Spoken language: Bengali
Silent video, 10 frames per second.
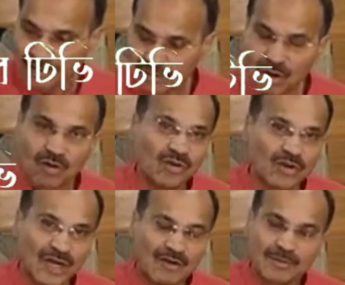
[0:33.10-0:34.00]
কখনো
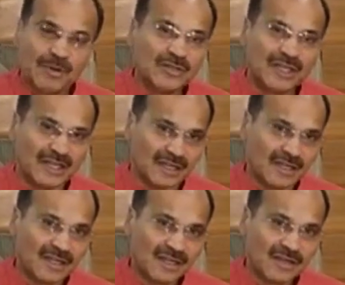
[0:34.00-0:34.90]
কাউরের বিরুদ্ধে
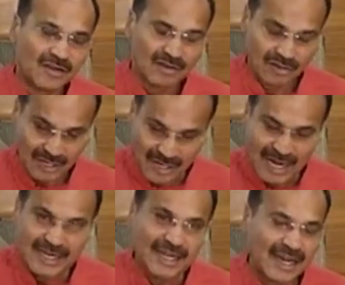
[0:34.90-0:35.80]

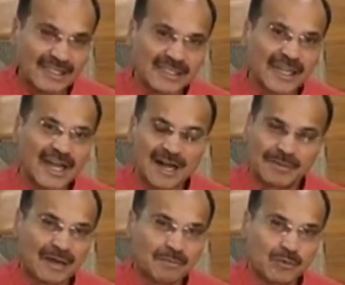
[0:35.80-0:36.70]
গালিগালাজকে
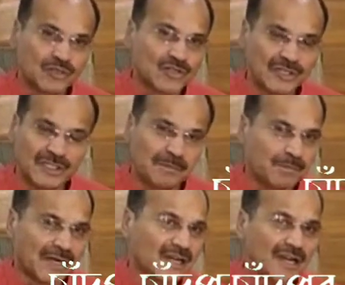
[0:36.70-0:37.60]
আমরা প্রস্তাব দিতে
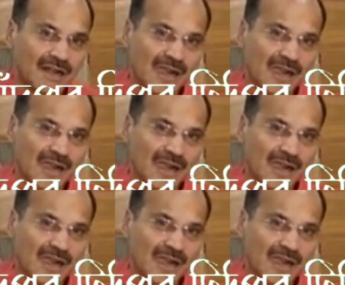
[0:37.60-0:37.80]
পারি না